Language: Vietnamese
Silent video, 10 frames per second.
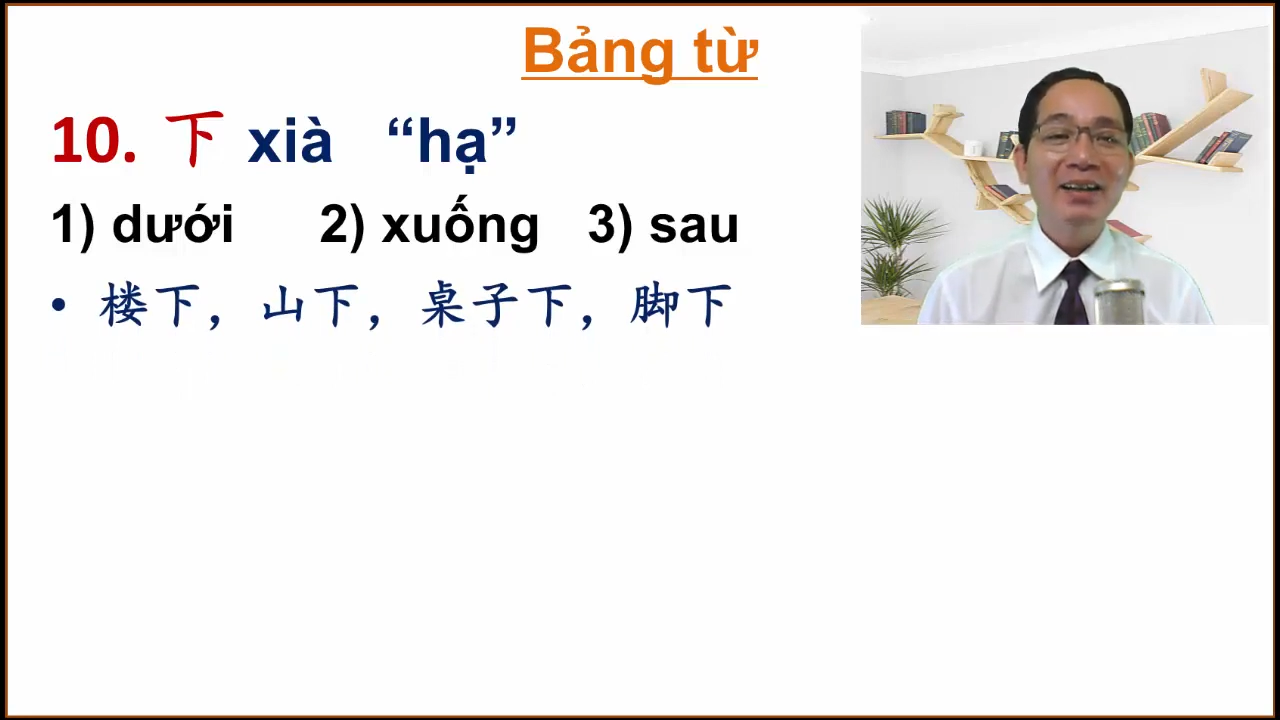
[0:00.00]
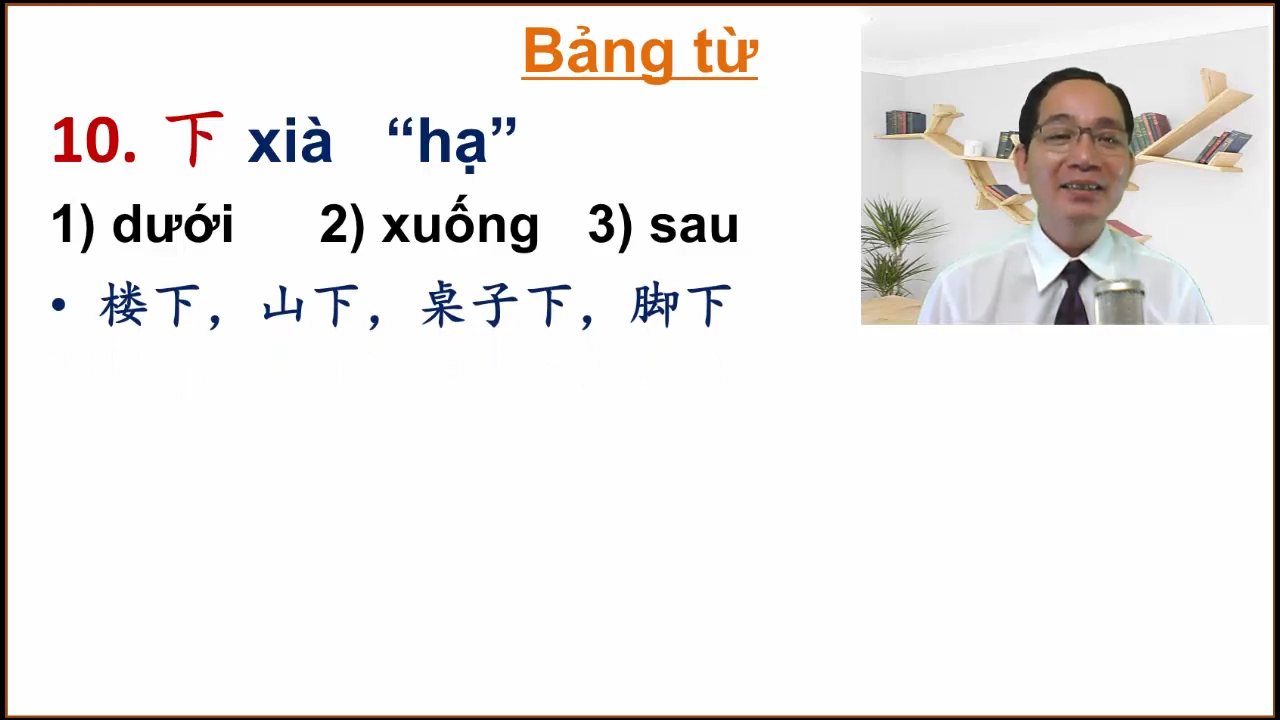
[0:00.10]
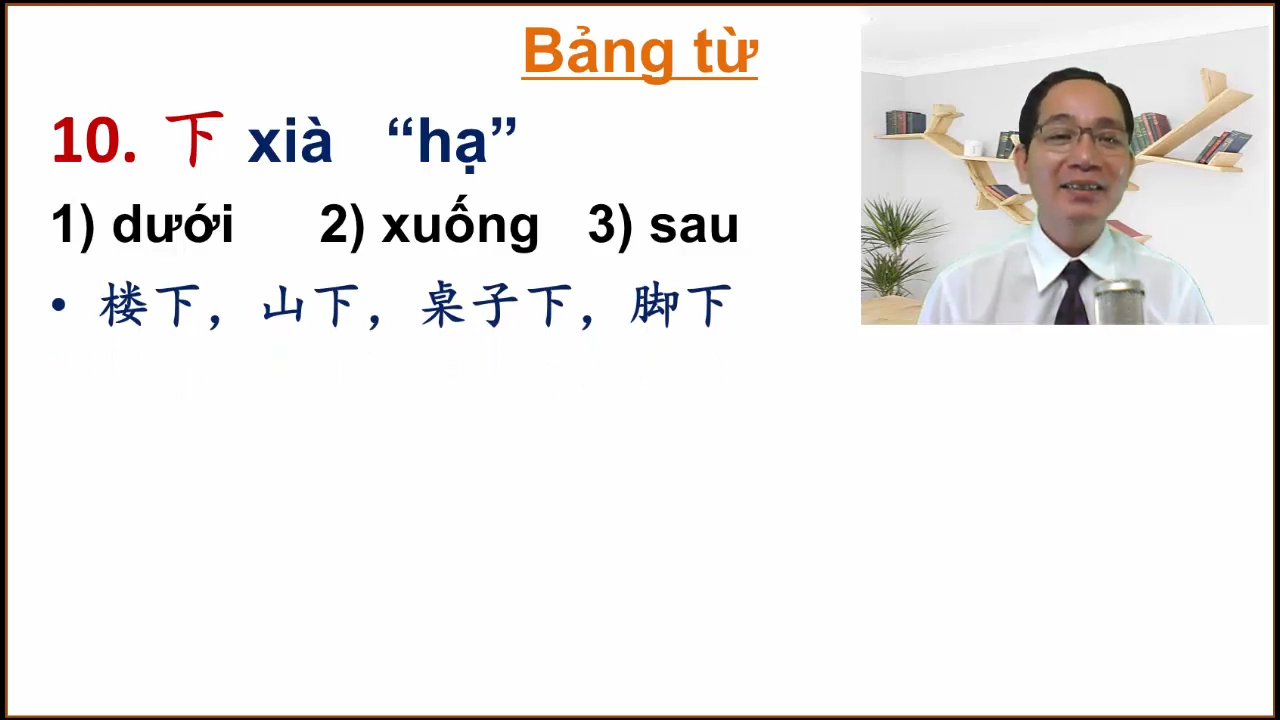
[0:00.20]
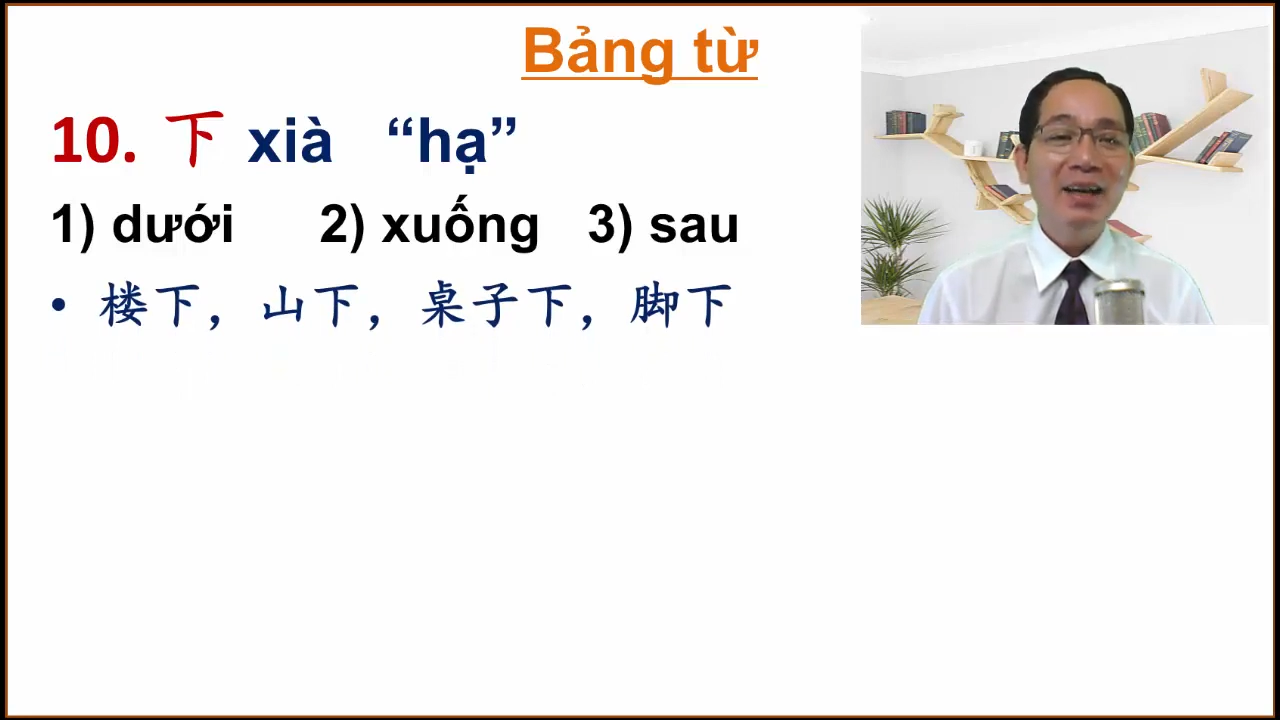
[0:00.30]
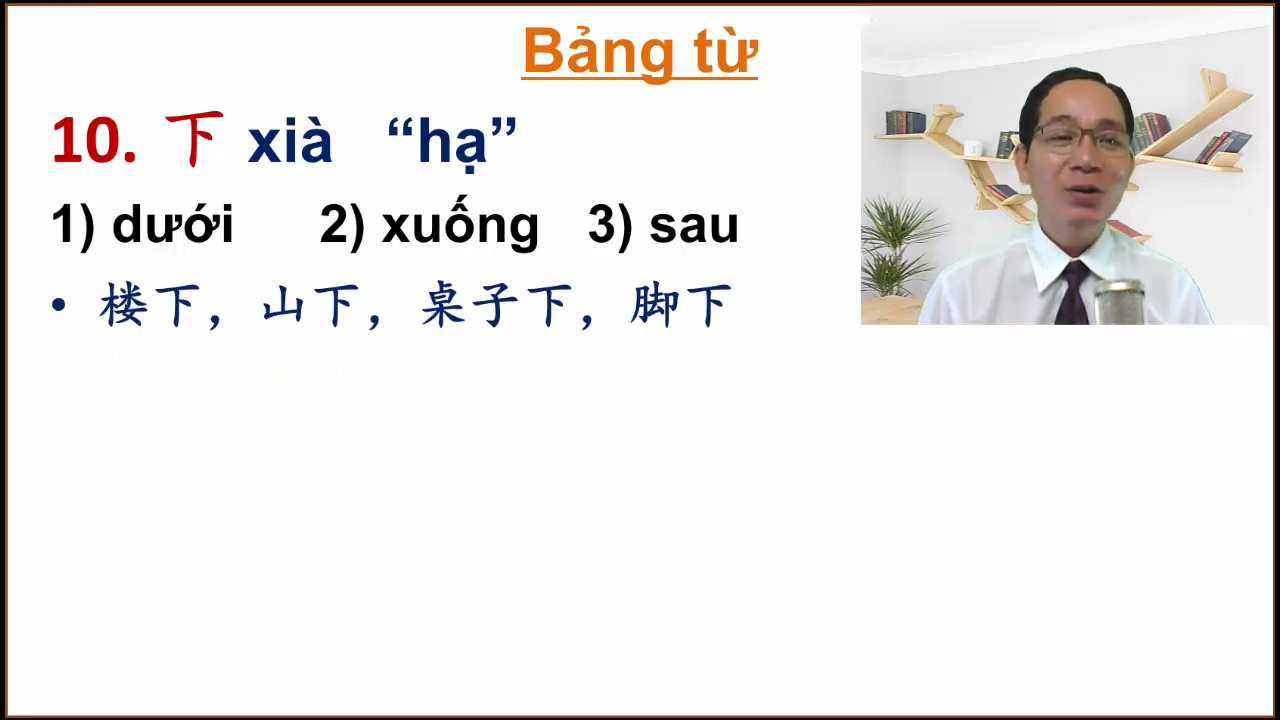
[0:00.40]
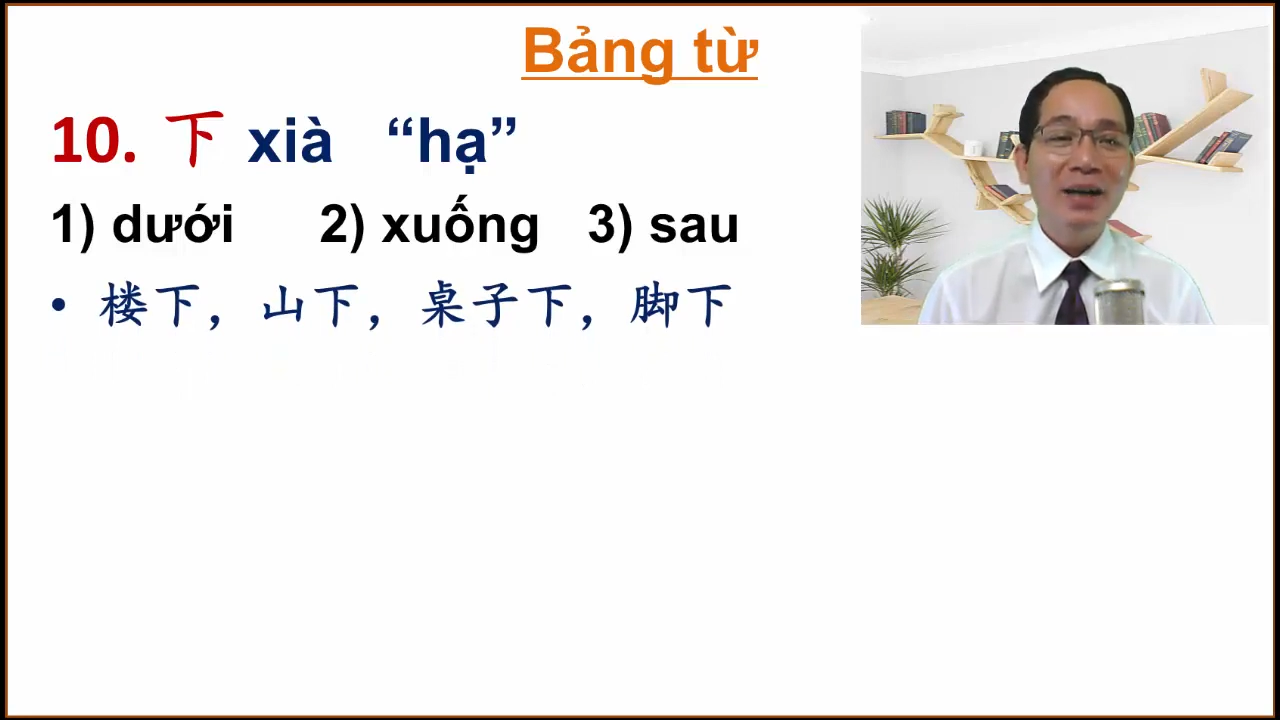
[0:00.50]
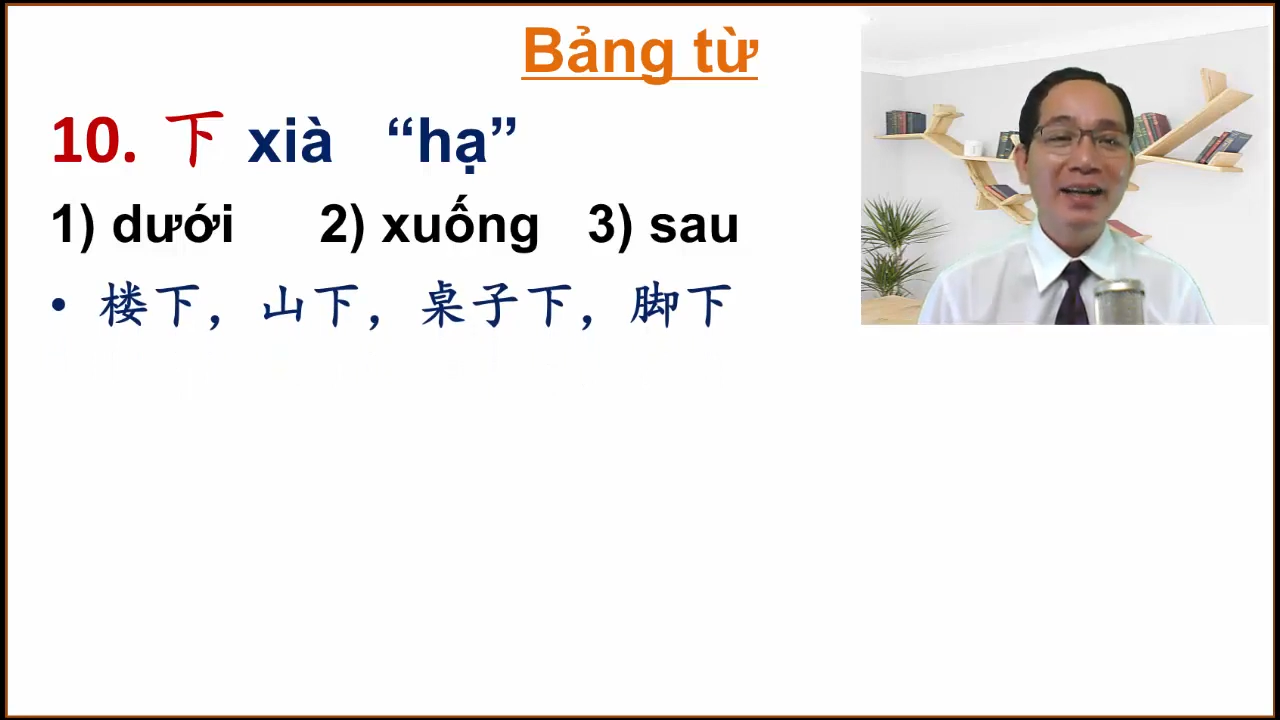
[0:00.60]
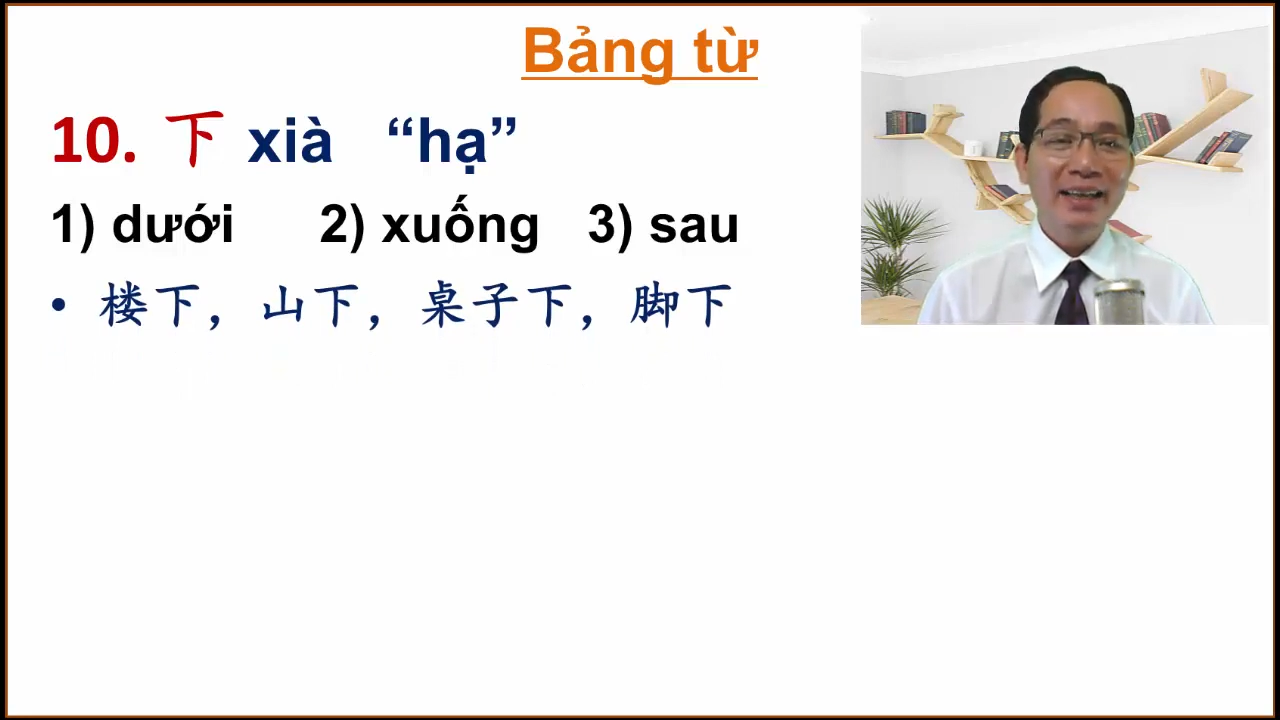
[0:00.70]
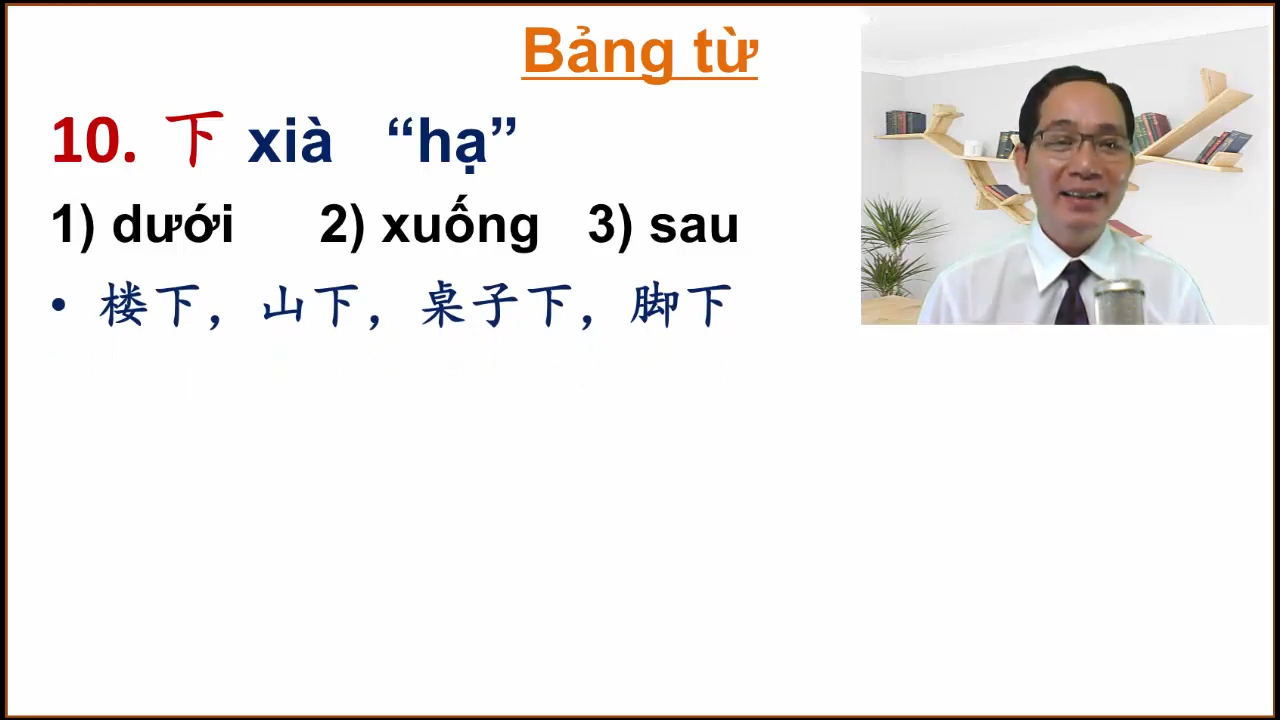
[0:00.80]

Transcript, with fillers: đó ở dưới lầu anh